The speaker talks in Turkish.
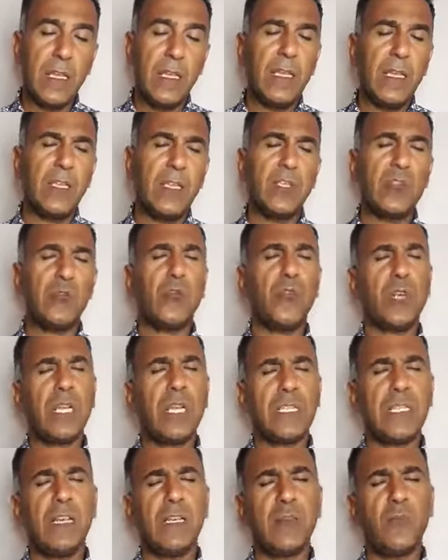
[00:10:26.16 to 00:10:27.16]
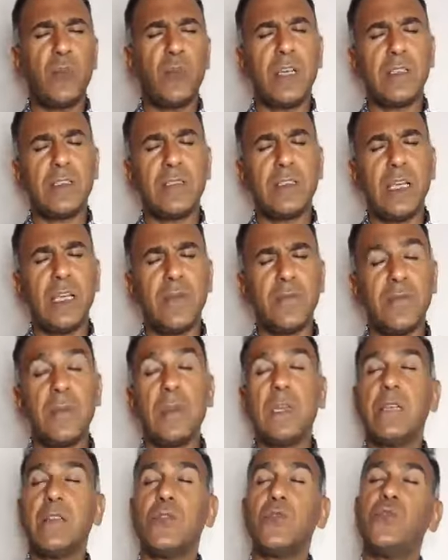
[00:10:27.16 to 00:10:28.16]
İşte o kadar muazzam
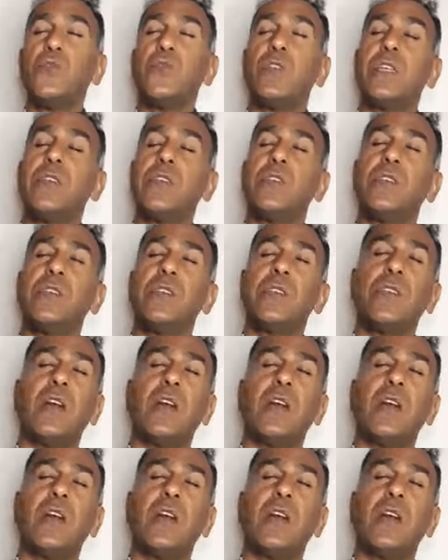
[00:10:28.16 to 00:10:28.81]
güneşin,